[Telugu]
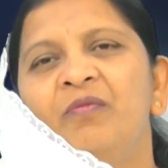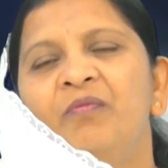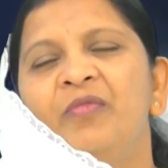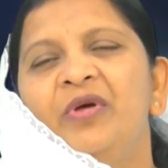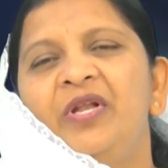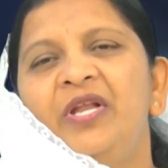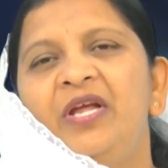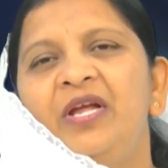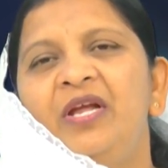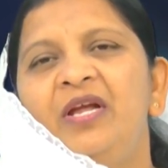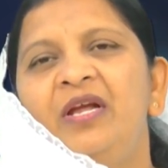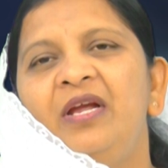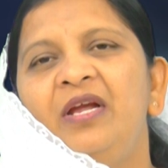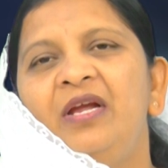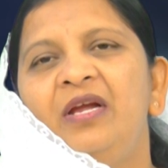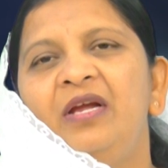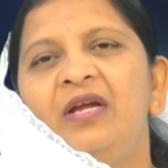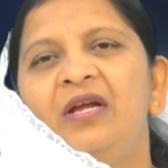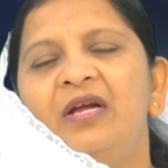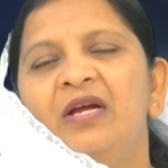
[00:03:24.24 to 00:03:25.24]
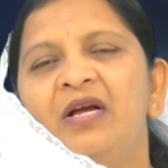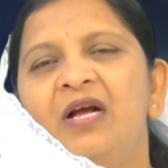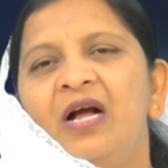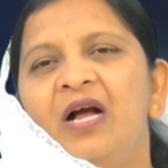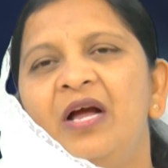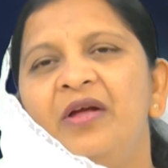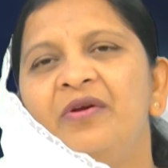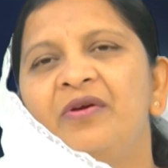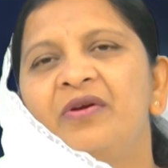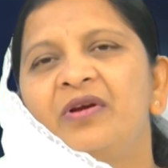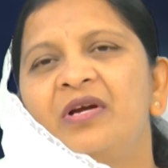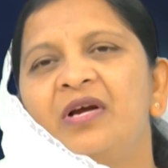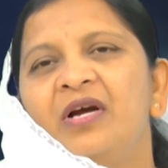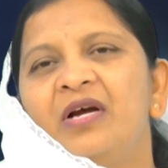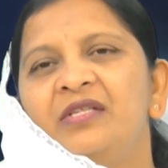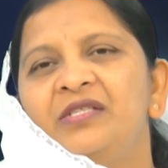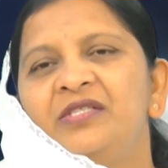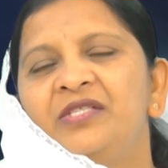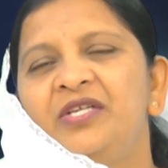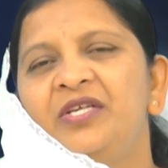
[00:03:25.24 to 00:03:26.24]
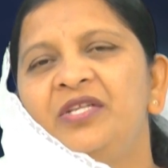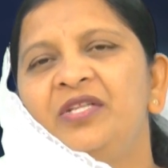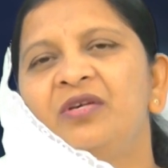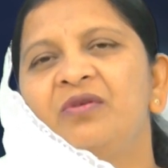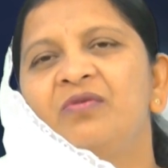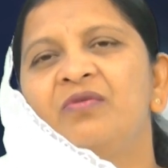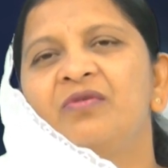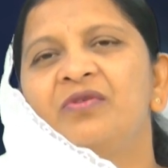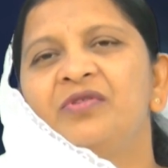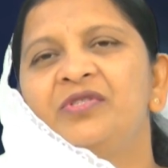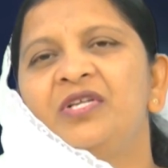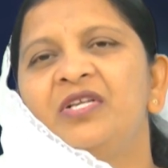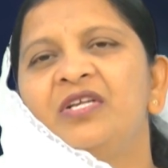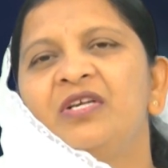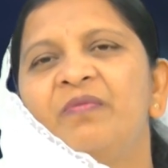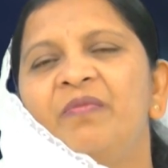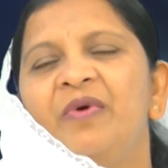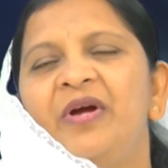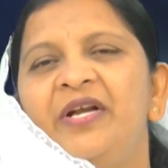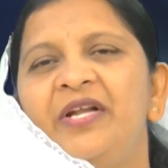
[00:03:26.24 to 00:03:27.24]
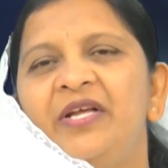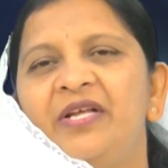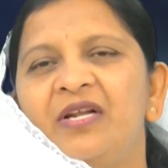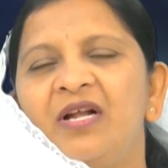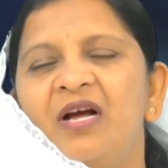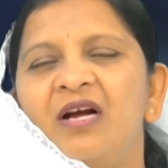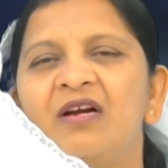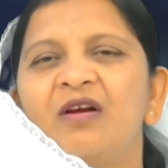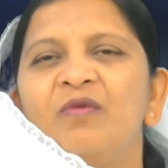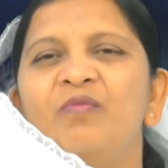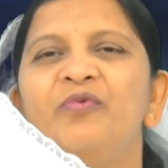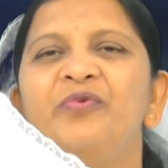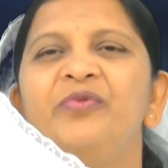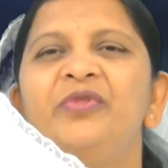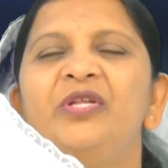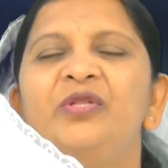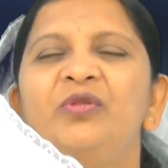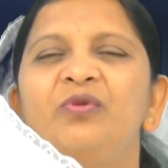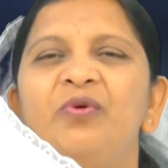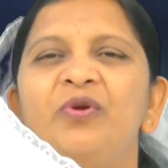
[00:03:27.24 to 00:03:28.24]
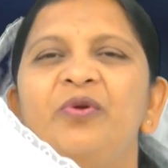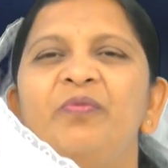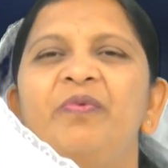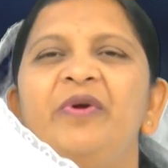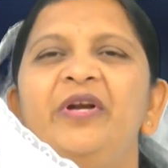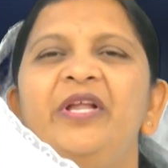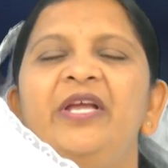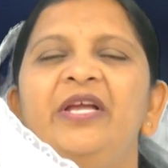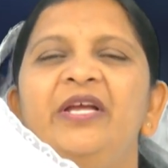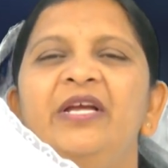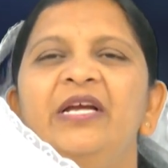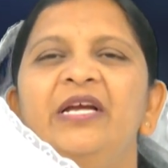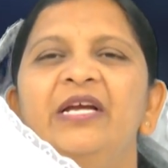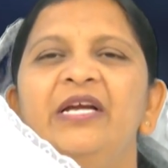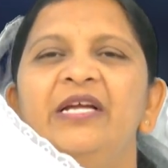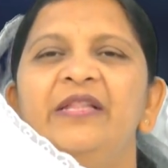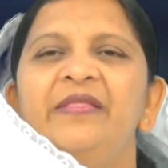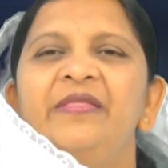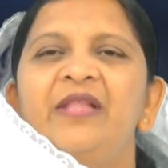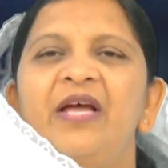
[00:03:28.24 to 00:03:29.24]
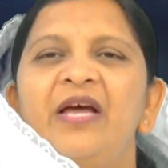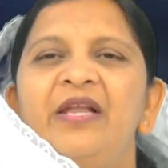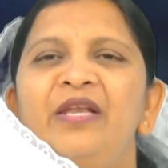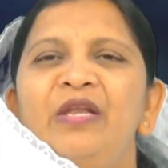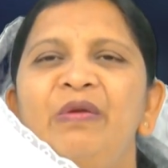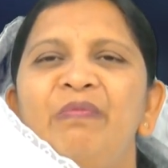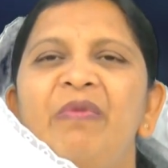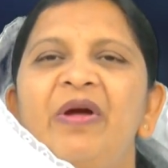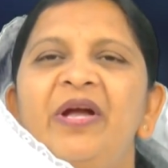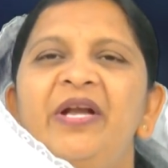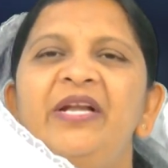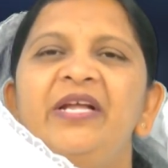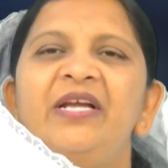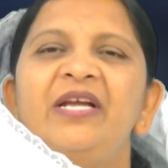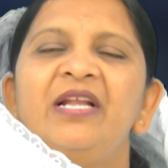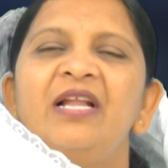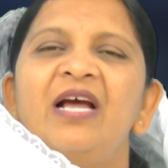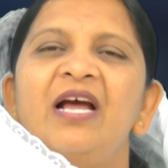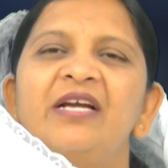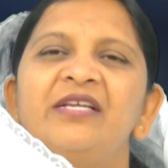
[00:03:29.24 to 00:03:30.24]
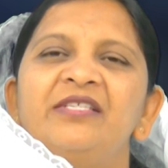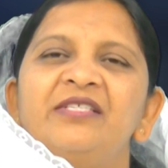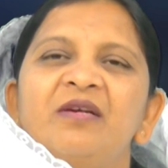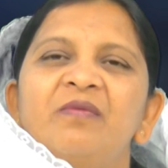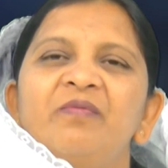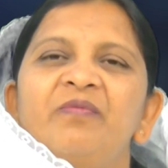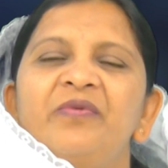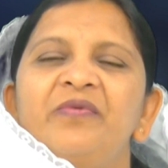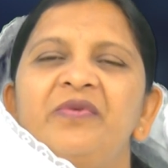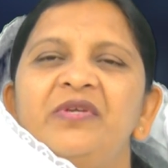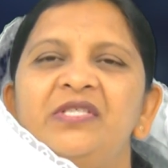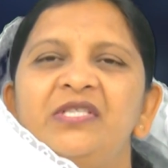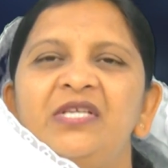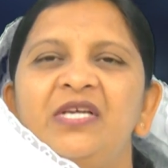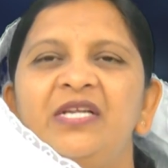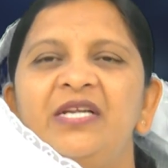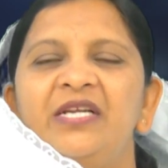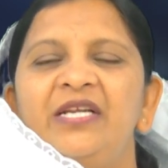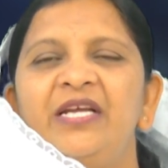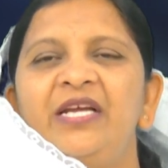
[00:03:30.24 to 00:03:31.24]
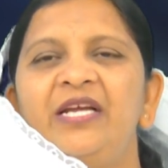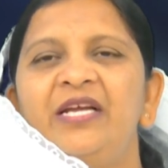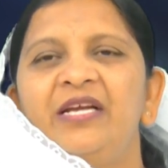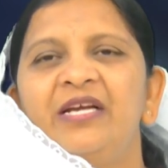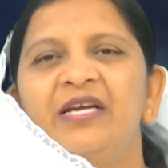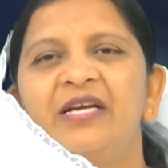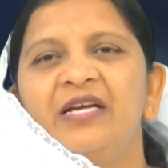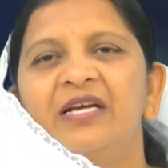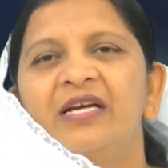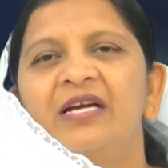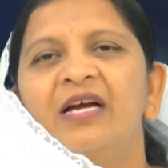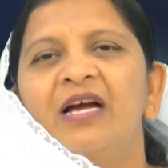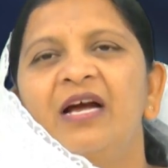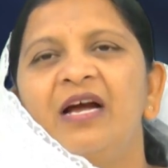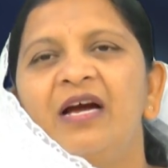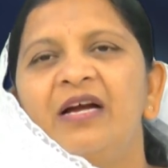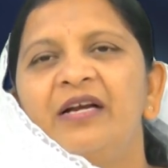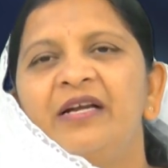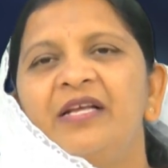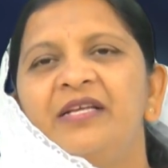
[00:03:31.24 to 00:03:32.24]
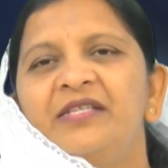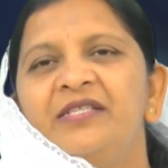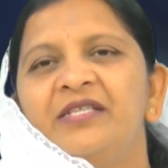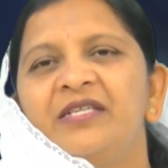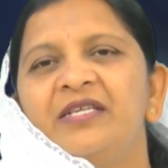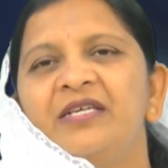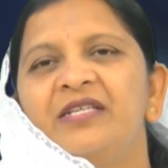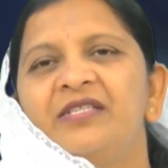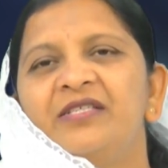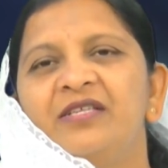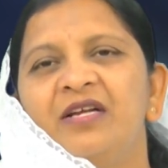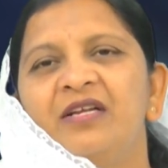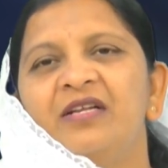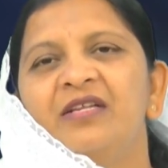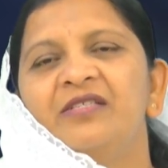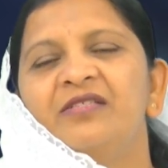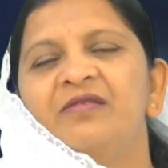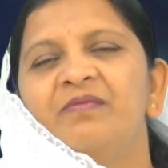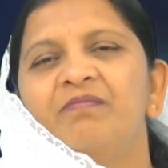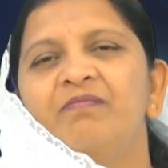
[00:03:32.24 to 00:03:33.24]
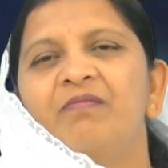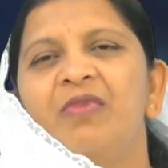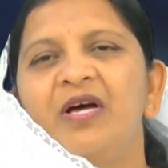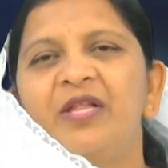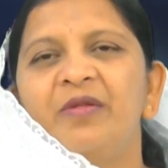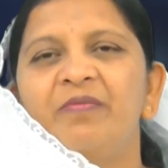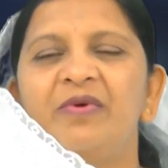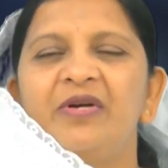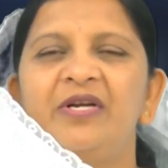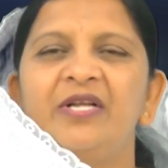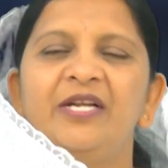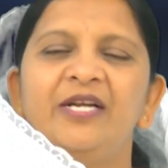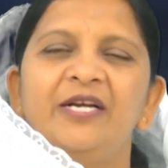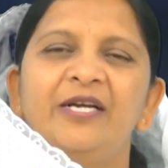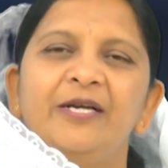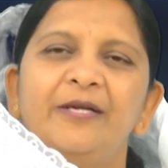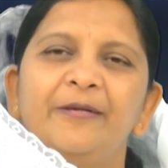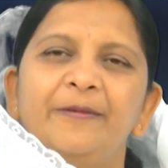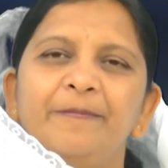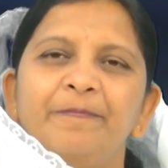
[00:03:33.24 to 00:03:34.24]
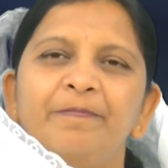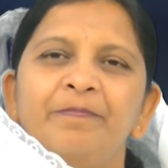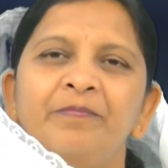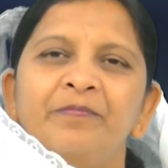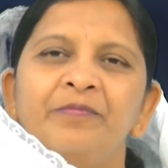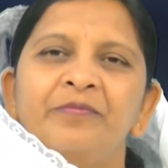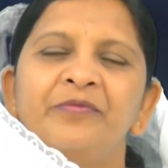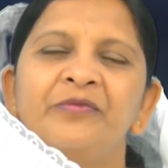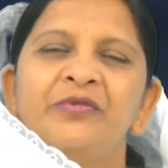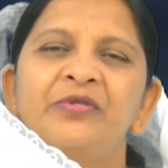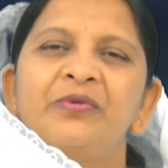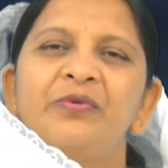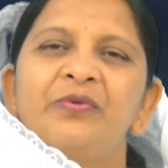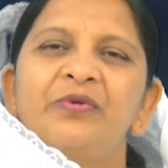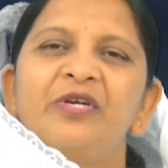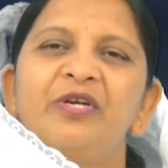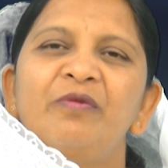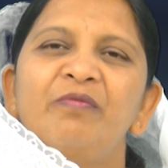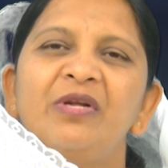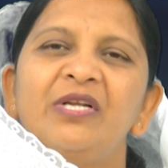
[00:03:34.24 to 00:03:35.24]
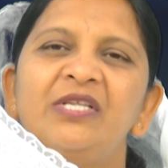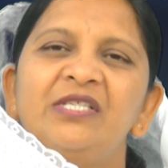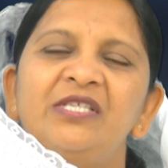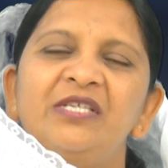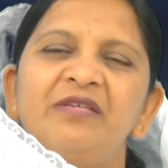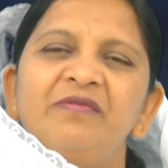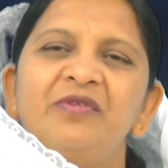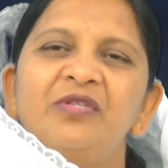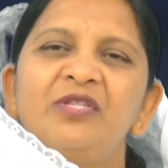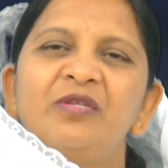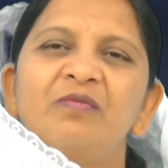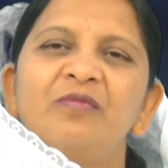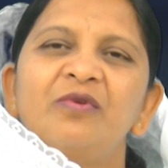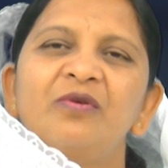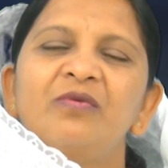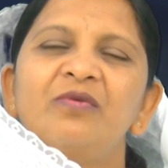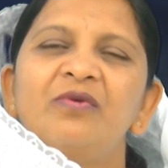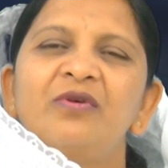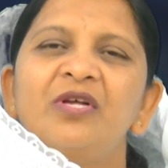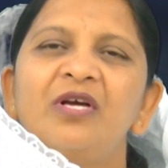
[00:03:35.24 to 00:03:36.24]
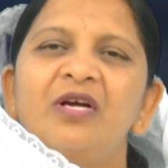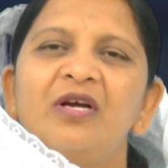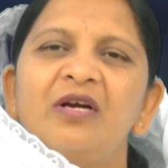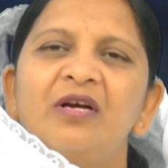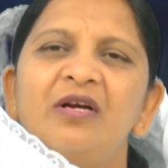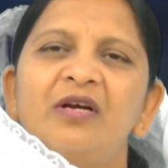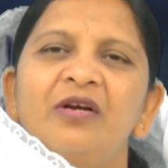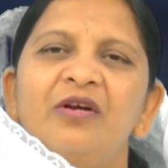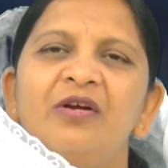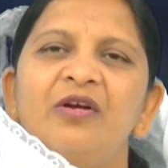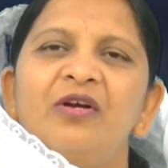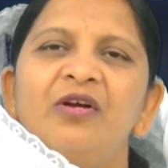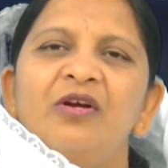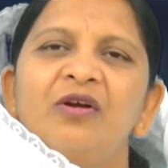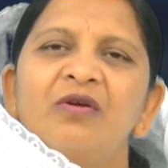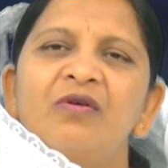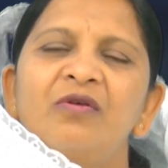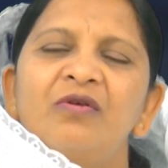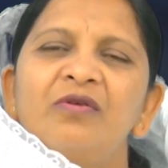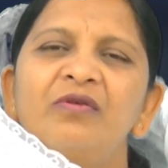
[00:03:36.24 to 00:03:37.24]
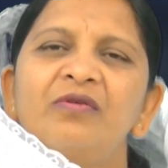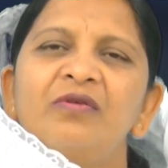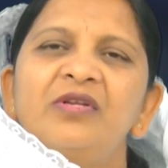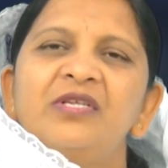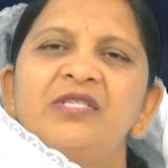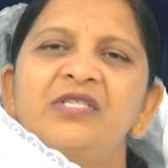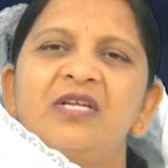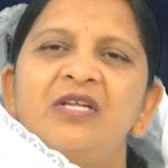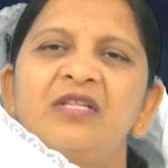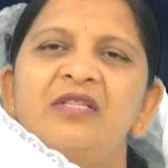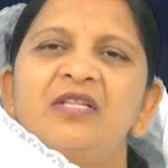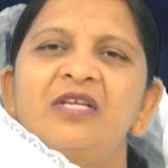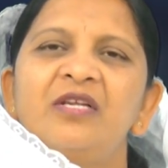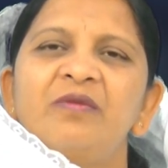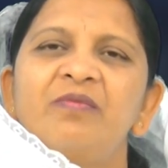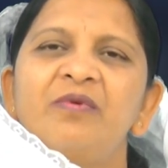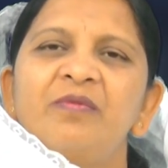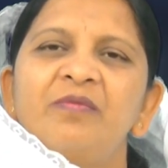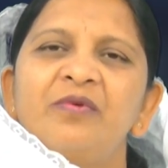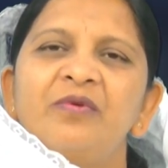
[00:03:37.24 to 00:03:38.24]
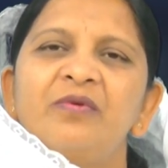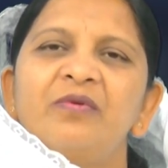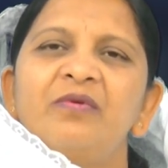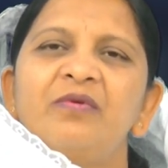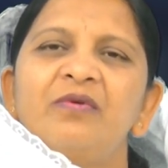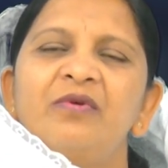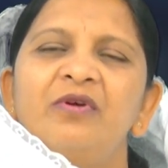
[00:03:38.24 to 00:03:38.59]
మరి ఆ యొక్క చీతకుక్క చిలుక బయటికి రాకముందే త్వరపడి దాన్ని బయటికి లాగి చంపివేశారని ఆ టీచర్ గారు చాలా బాధపడ్డారంట చూడండి మన జీవితంలో కూడా కొన్ని కొన్ని సందర్భంలో